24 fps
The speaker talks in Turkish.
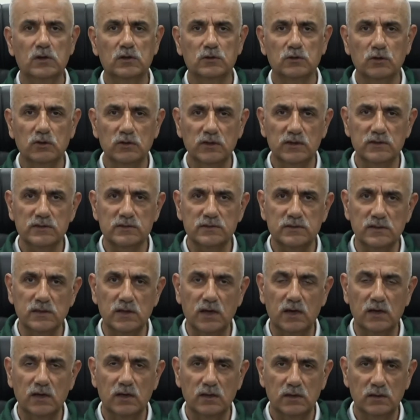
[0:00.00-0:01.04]

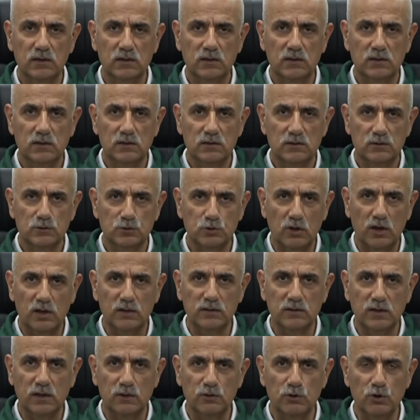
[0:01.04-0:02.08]
Dolayısıyla şu
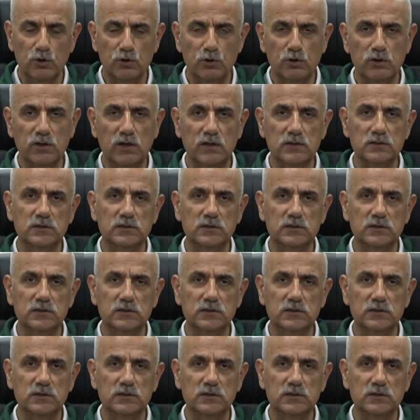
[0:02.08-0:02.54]
anda görünen